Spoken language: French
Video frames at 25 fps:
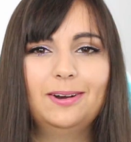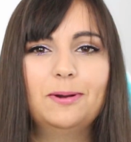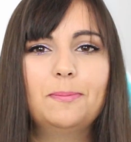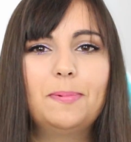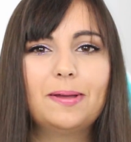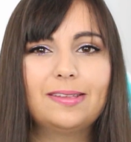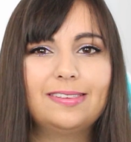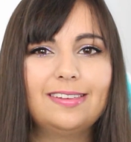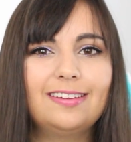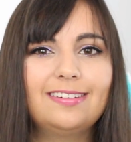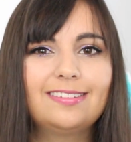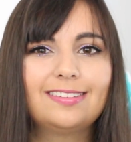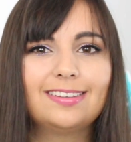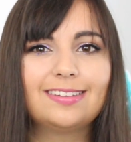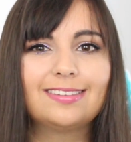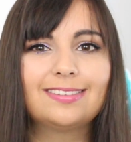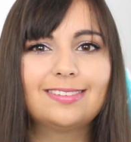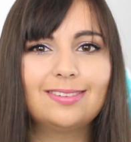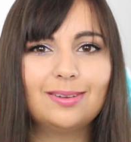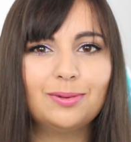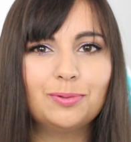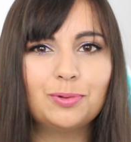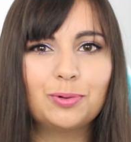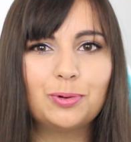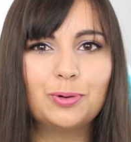Le passage des
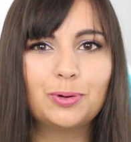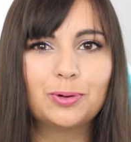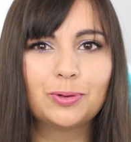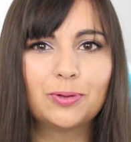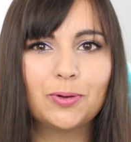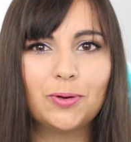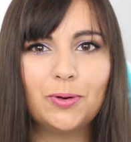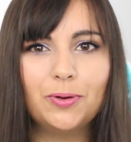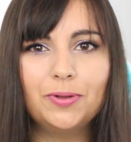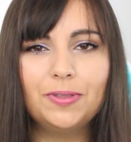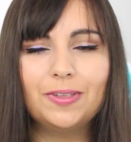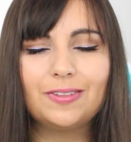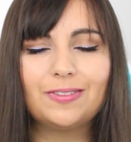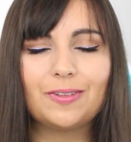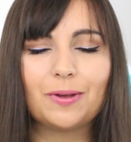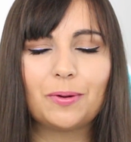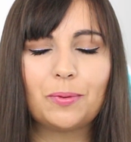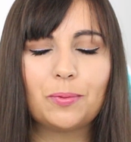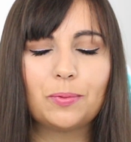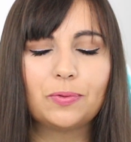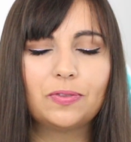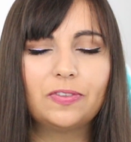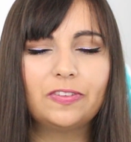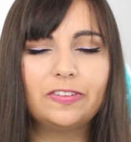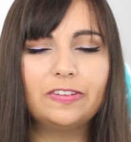cendres au trône est un
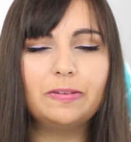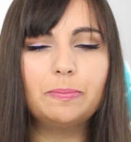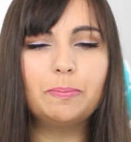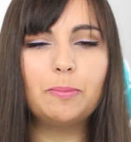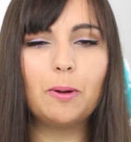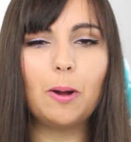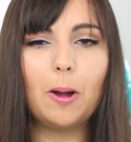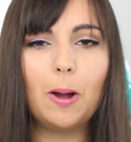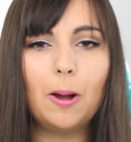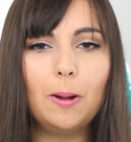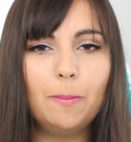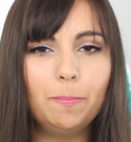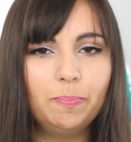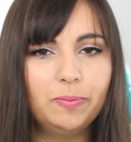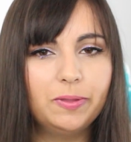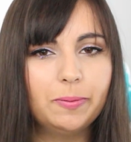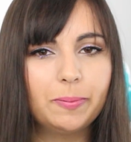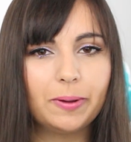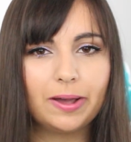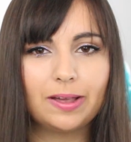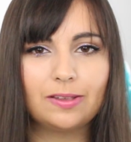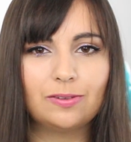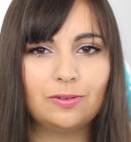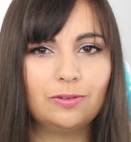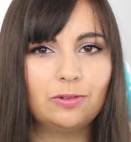conte type
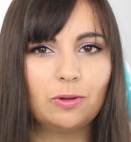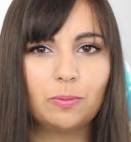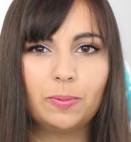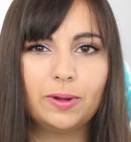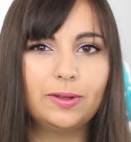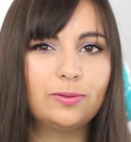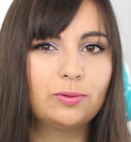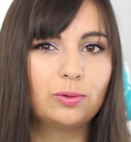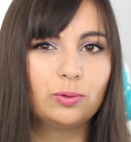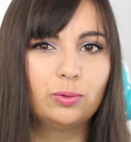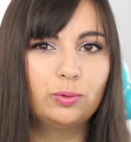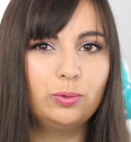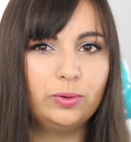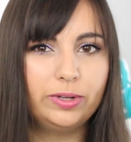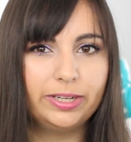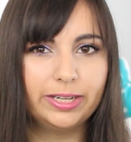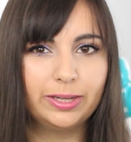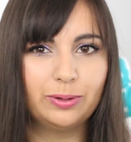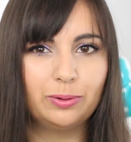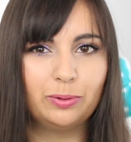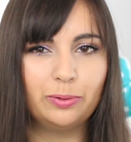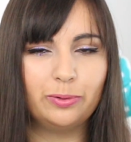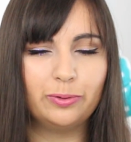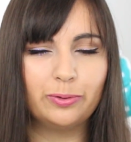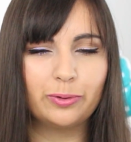omniprésent dans presque toutes les
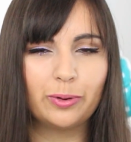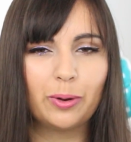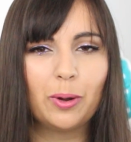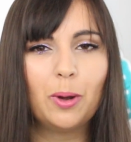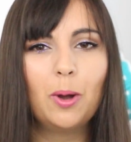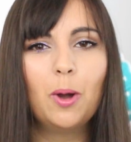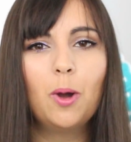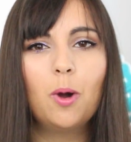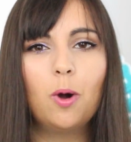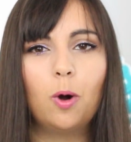cultures.